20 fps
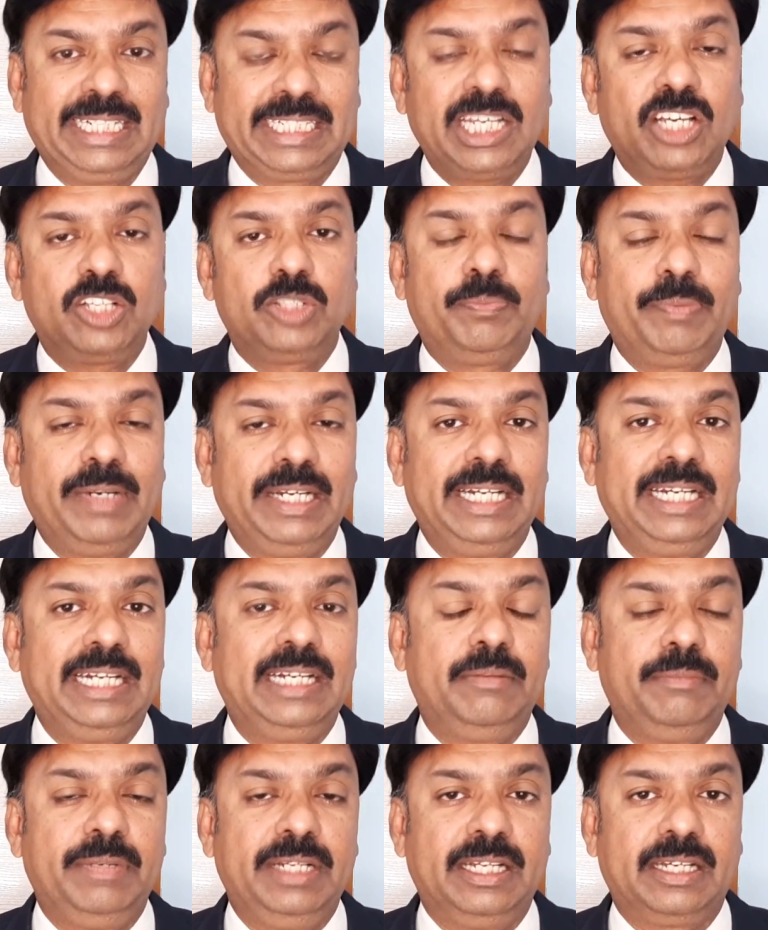எட்டாவது பாயிண்ட்
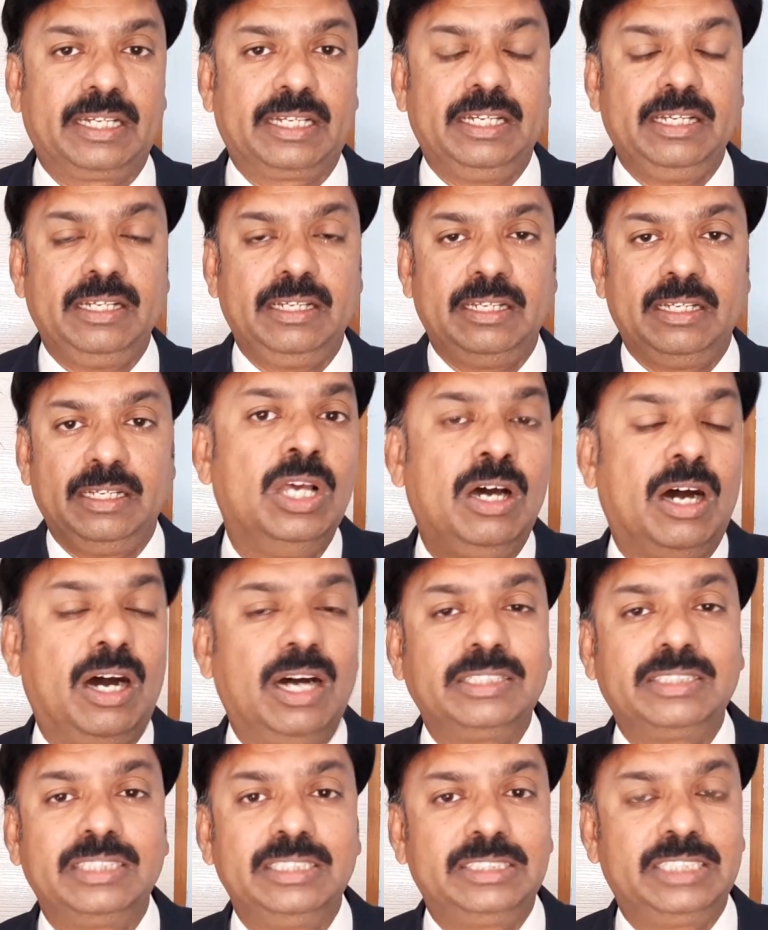என்ன அப்படின்னாக்கா
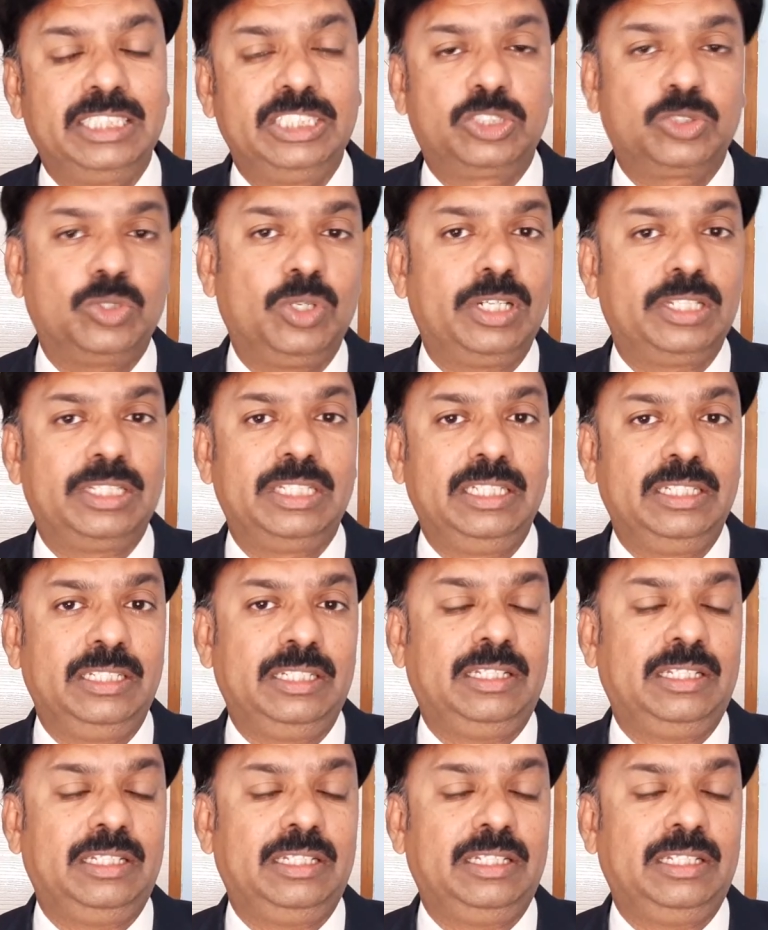ஆர்ட்ஸ் அண்ட் சயின்ஸுக்கோ அல்லது